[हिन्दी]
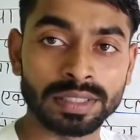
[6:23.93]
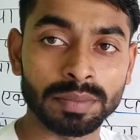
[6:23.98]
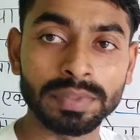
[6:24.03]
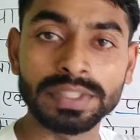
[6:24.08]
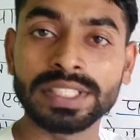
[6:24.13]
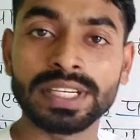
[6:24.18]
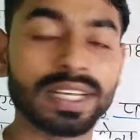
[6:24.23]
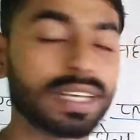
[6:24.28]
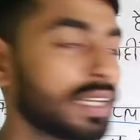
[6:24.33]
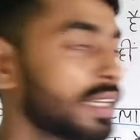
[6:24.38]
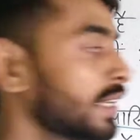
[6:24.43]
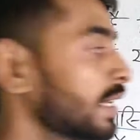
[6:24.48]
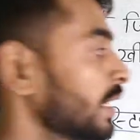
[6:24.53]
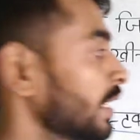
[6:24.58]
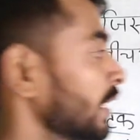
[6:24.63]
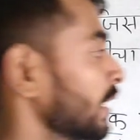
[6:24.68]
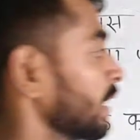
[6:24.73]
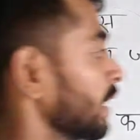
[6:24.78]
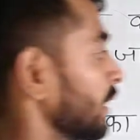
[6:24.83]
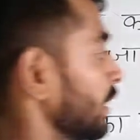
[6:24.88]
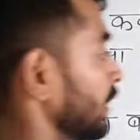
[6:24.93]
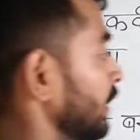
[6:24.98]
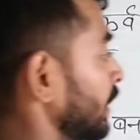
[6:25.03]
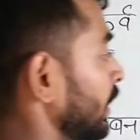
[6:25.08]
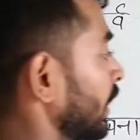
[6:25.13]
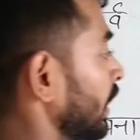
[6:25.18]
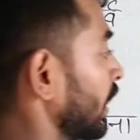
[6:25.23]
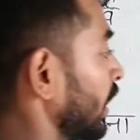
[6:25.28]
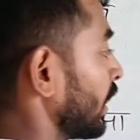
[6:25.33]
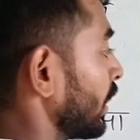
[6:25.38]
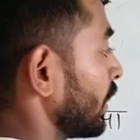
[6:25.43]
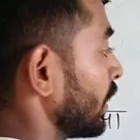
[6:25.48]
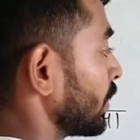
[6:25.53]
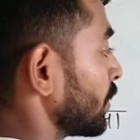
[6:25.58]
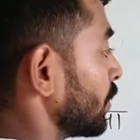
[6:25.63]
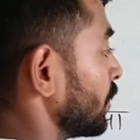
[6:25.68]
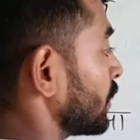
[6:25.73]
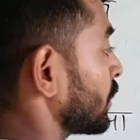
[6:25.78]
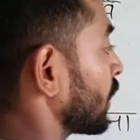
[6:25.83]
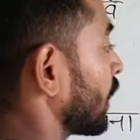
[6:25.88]
समझ रहे हैं ये है
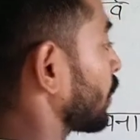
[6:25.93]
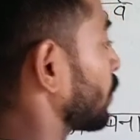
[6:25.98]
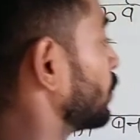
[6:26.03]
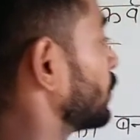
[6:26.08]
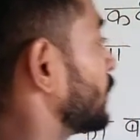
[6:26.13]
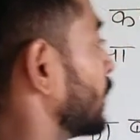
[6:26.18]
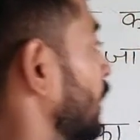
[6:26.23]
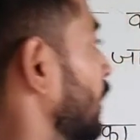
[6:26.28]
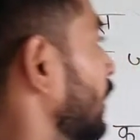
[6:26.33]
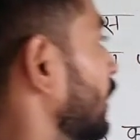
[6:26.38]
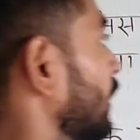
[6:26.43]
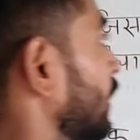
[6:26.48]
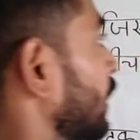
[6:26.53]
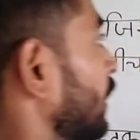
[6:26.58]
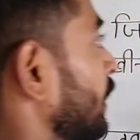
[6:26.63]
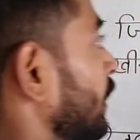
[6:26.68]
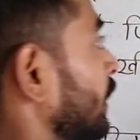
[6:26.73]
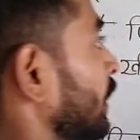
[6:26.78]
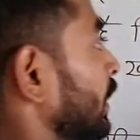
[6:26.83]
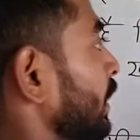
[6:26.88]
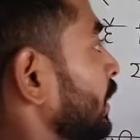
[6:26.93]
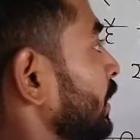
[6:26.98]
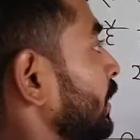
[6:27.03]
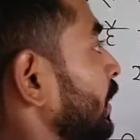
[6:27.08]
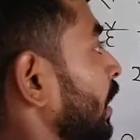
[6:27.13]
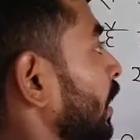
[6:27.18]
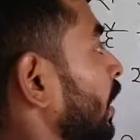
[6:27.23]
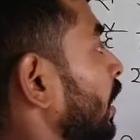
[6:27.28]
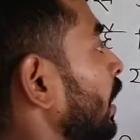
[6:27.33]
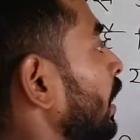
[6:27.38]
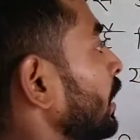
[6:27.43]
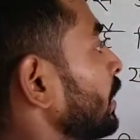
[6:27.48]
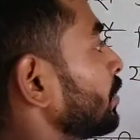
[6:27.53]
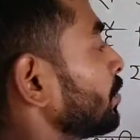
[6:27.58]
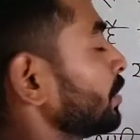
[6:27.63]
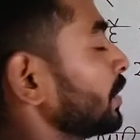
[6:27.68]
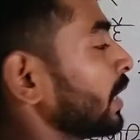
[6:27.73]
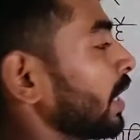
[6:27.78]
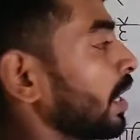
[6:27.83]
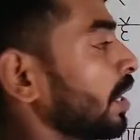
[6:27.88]
इसका कुछ अलग है यहाँ
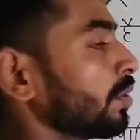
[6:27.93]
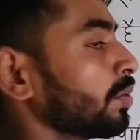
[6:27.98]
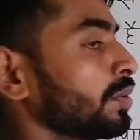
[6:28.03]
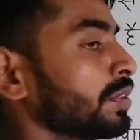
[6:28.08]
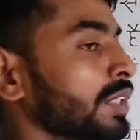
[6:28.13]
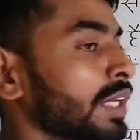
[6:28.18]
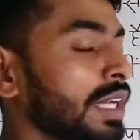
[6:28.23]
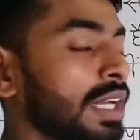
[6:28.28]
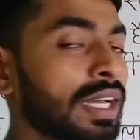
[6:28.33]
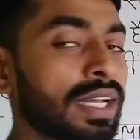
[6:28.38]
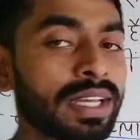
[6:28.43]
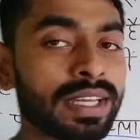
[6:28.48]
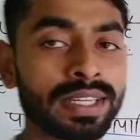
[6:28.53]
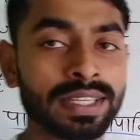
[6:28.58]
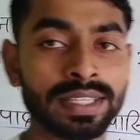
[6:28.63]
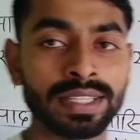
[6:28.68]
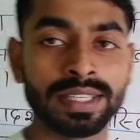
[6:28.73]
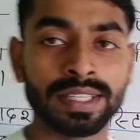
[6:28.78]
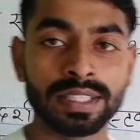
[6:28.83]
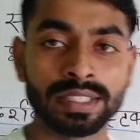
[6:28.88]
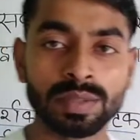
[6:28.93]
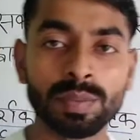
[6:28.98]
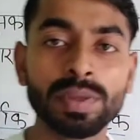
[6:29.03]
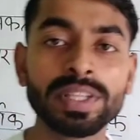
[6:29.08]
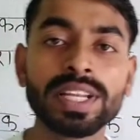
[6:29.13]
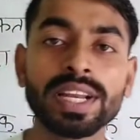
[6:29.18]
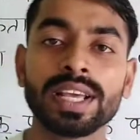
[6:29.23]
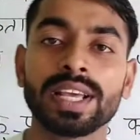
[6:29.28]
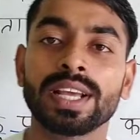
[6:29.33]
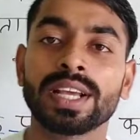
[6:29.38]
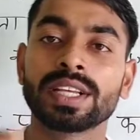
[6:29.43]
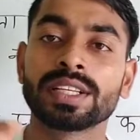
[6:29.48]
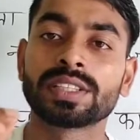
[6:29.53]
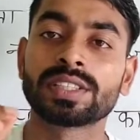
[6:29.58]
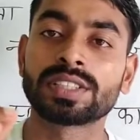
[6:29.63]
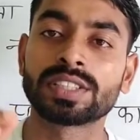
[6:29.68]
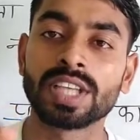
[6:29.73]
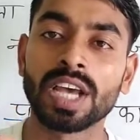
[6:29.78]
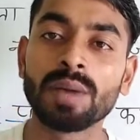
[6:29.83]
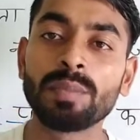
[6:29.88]
है तो यहाँ कुछ अलग है समझ रहे
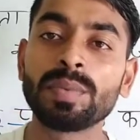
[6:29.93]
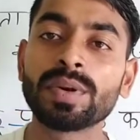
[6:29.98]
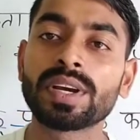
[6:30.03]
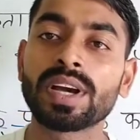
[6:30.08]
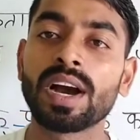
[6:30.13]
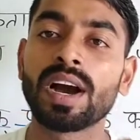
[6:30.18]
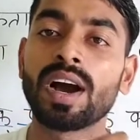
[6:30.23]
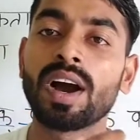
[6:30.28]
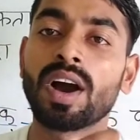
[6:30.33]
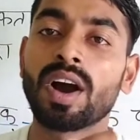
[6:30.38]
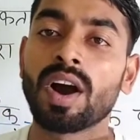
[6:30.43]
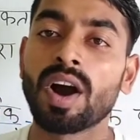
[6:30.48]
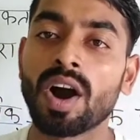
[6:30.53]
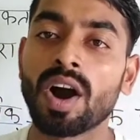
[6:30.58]
सबका